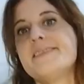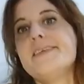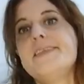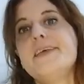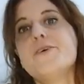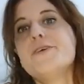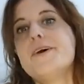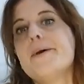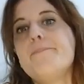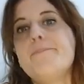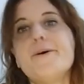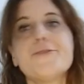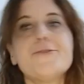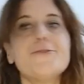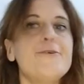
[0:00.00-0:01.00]
ti dico del
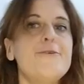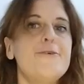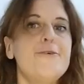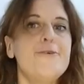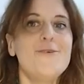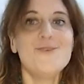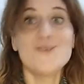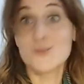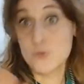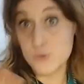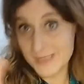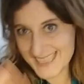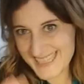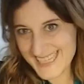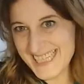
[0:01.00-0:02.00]
rapporto,
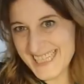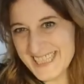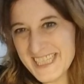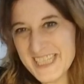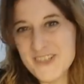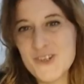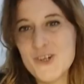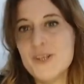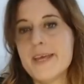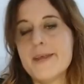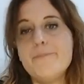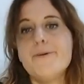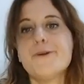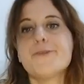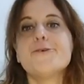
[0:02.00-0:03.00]
scusi che le dico, del
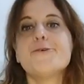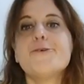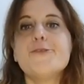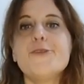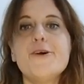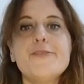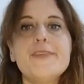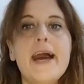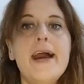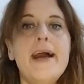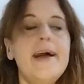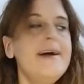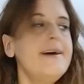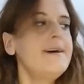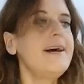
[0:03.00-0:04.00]
rapporto con nonna,
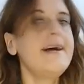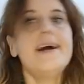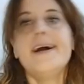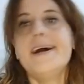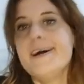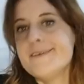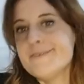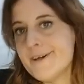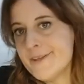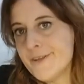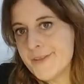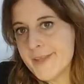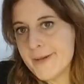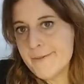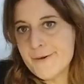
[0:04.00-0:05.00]
eh, cioè
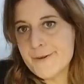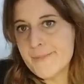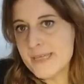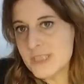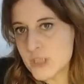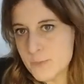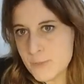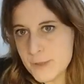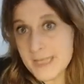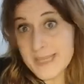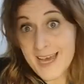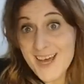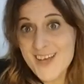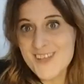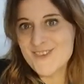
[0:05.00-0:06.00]
nonna ormai non c'è più da
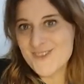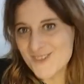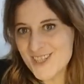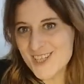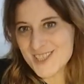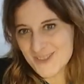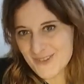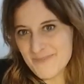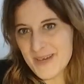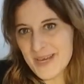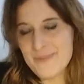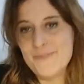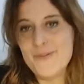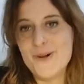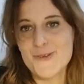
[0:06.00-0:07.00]
tanto, cioè c'avevo un bel
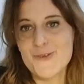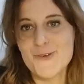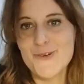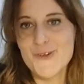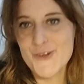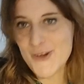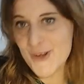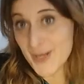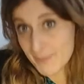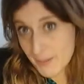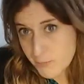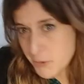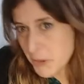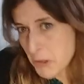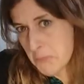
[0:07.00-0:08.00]
rapporto con nonna, ma
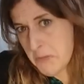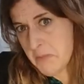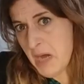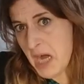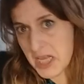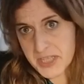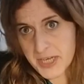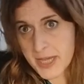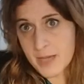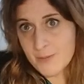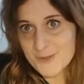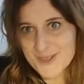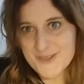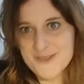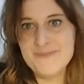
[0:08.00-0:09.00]
pure con mia madre, eh,
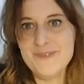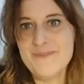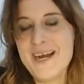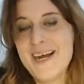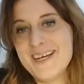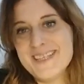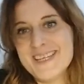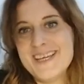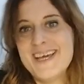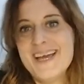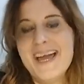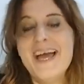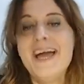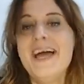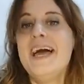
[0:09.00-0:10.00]
pure con mia madre. Eh.